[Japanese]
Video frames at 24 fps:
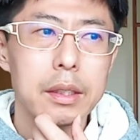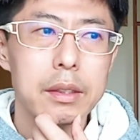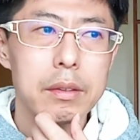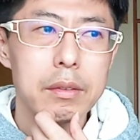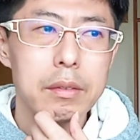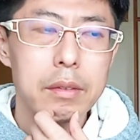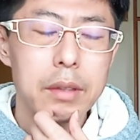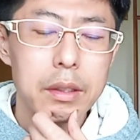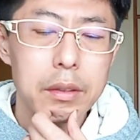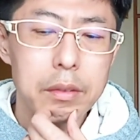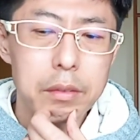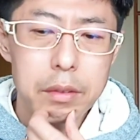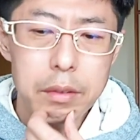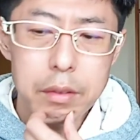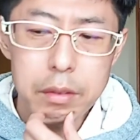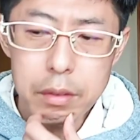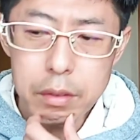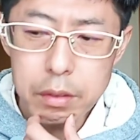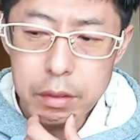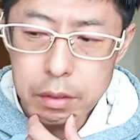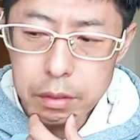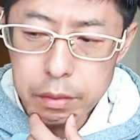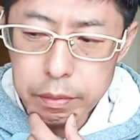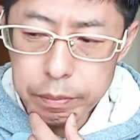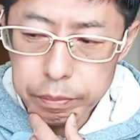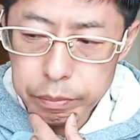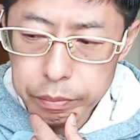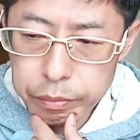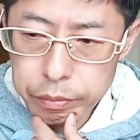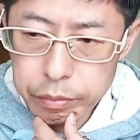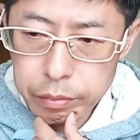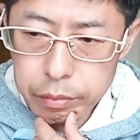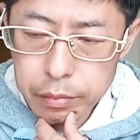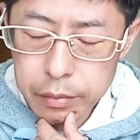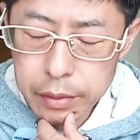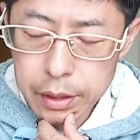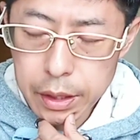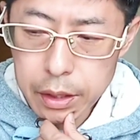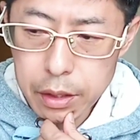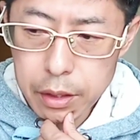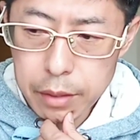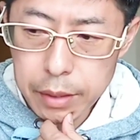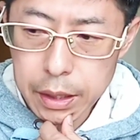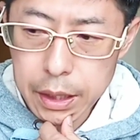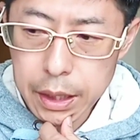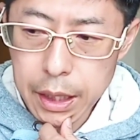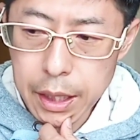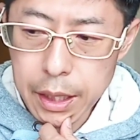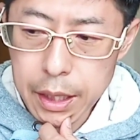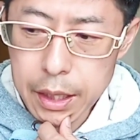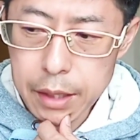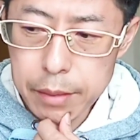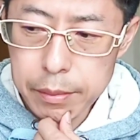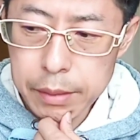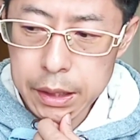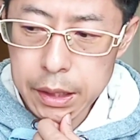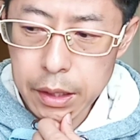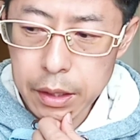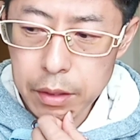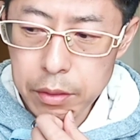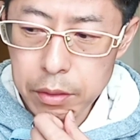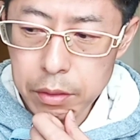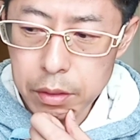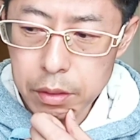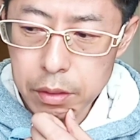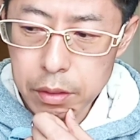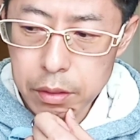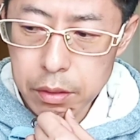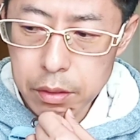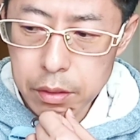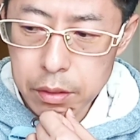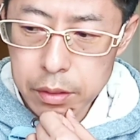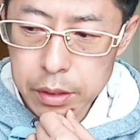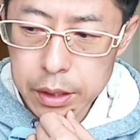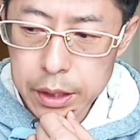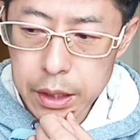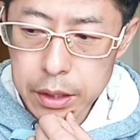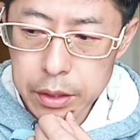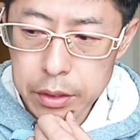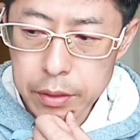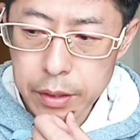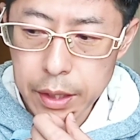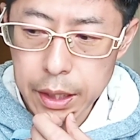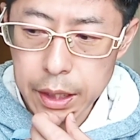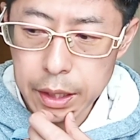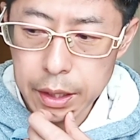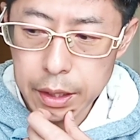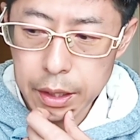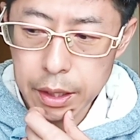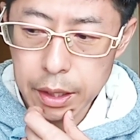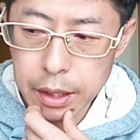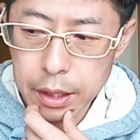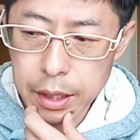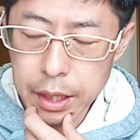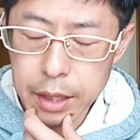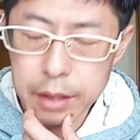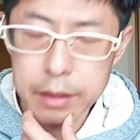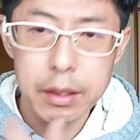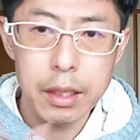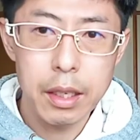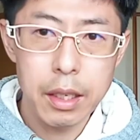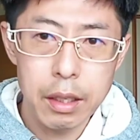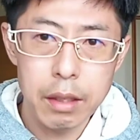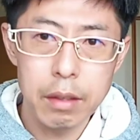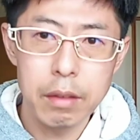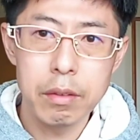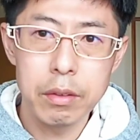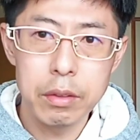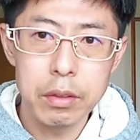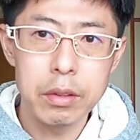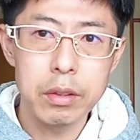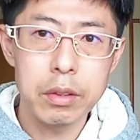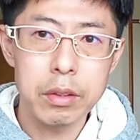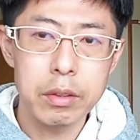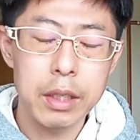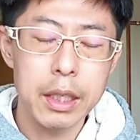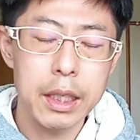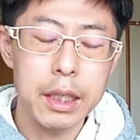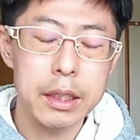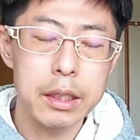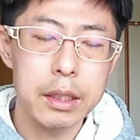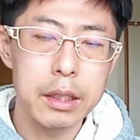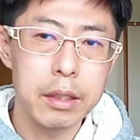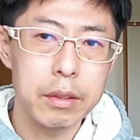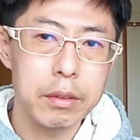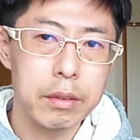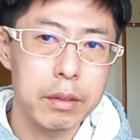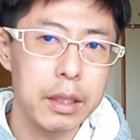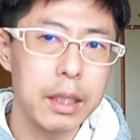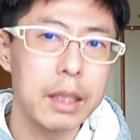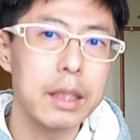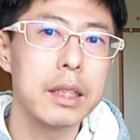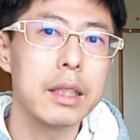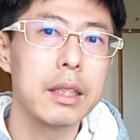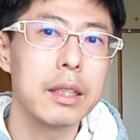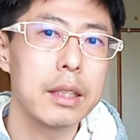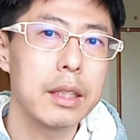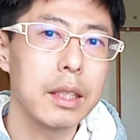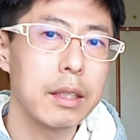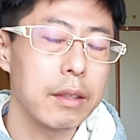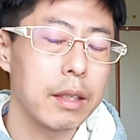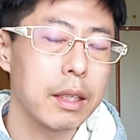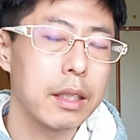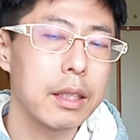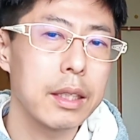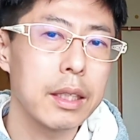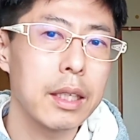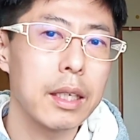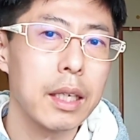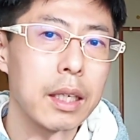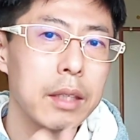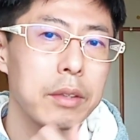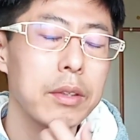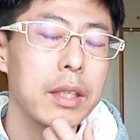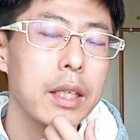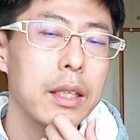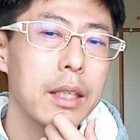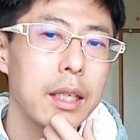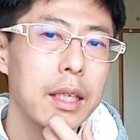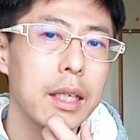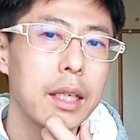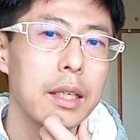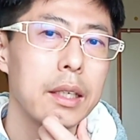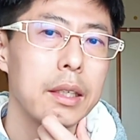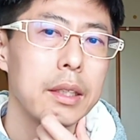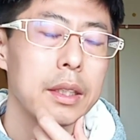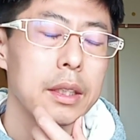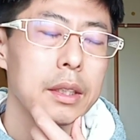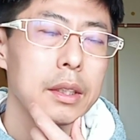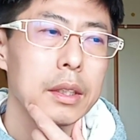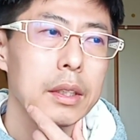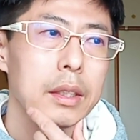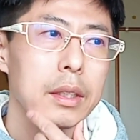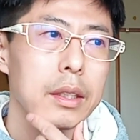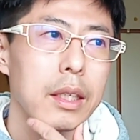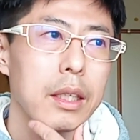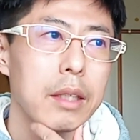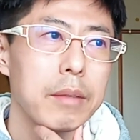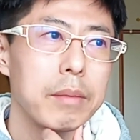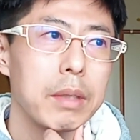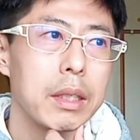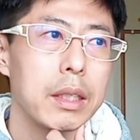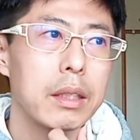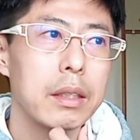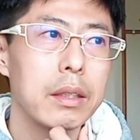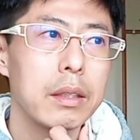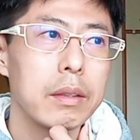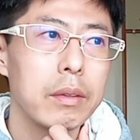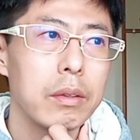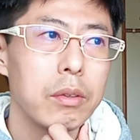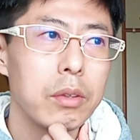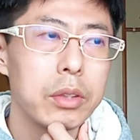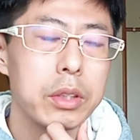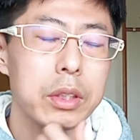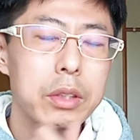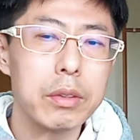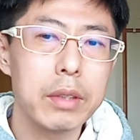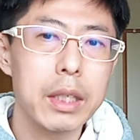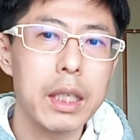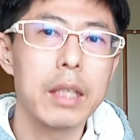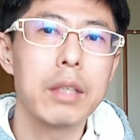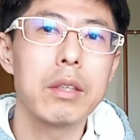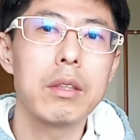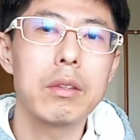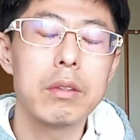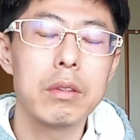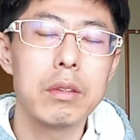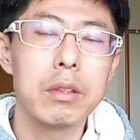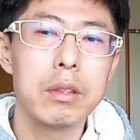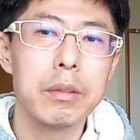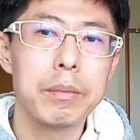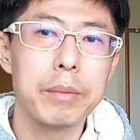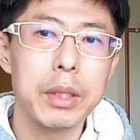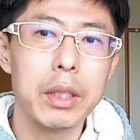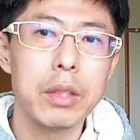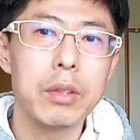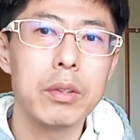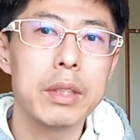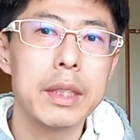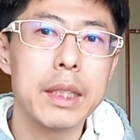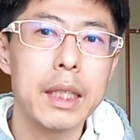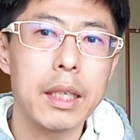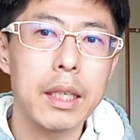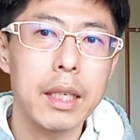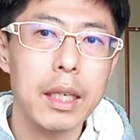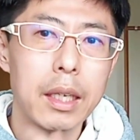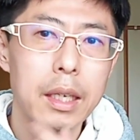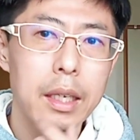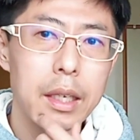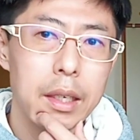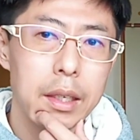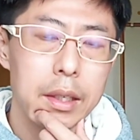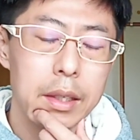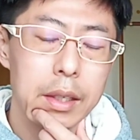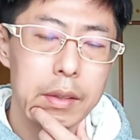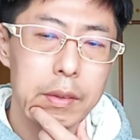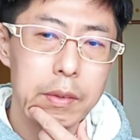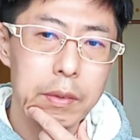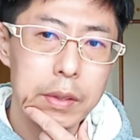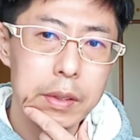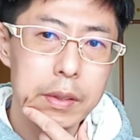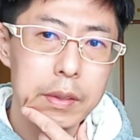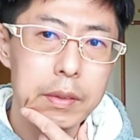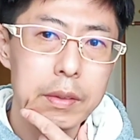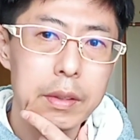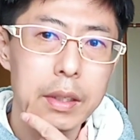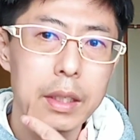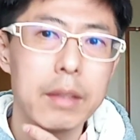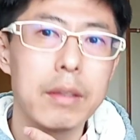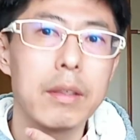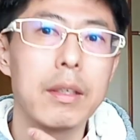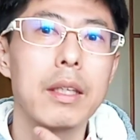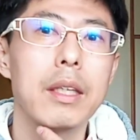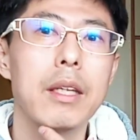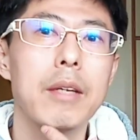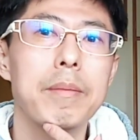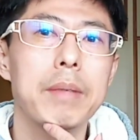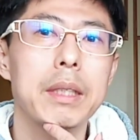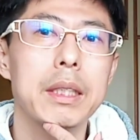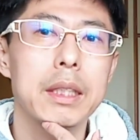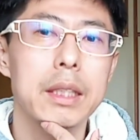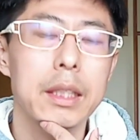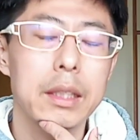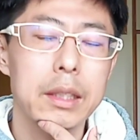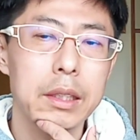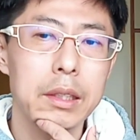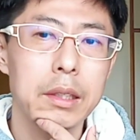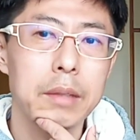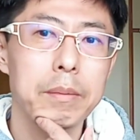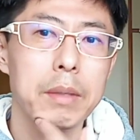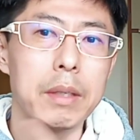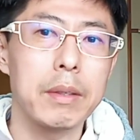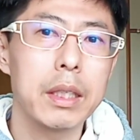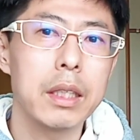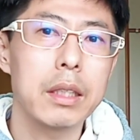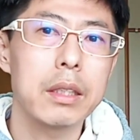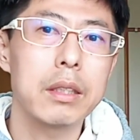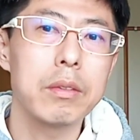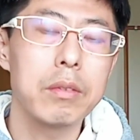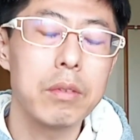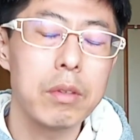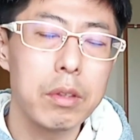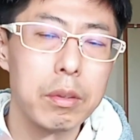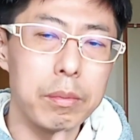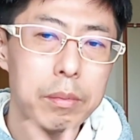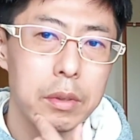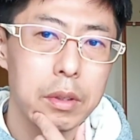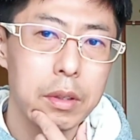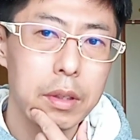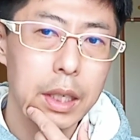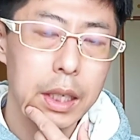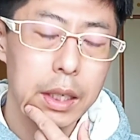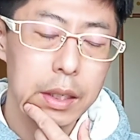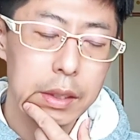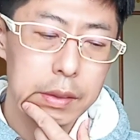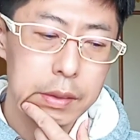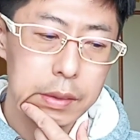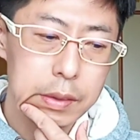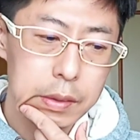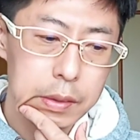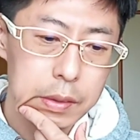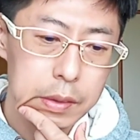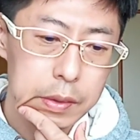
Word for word: その辺のところ、うん、例えば田中将大選手とかだったら楽天の優勝東日本大震災の後だったから、まあまあ、星野監督も命がけで取り組んでくれてましたし、まあ私の方も、あのー、